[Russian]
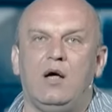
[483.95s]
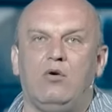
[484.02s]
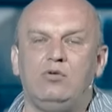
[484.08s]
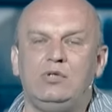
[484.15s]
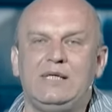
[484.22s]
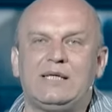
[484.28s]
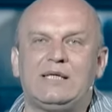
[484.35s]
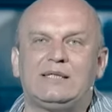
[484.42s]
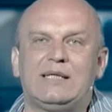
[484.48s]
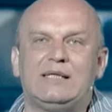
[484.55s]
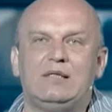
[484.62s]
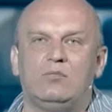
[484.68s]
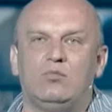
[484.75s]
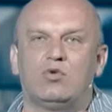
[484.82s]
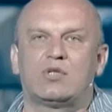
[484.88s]
Он
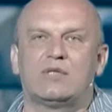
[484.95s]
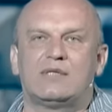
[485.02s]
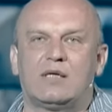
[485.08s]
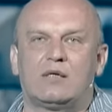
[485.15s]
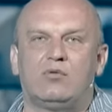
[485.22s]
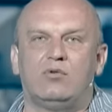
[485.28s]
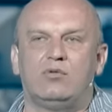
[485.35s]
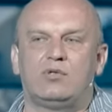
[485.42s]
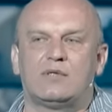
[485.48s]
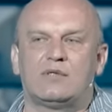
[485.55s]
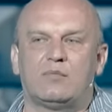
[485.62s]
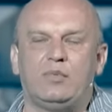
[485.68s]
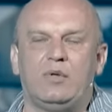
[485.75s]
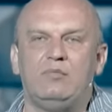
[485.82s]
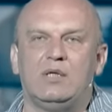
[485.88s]
никогда не может
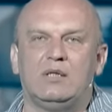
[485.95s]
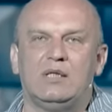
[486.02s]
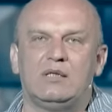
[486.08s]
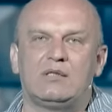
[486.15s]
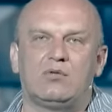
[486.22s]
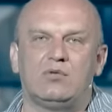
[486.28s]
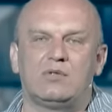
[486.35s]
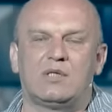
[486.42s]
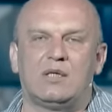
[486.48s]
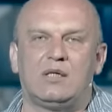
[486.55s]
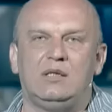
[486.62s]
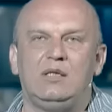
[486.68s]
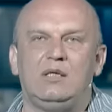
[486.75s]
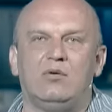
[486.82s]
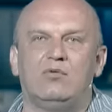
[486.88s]
закончиться победой с той
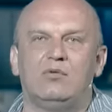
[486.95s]
стороны,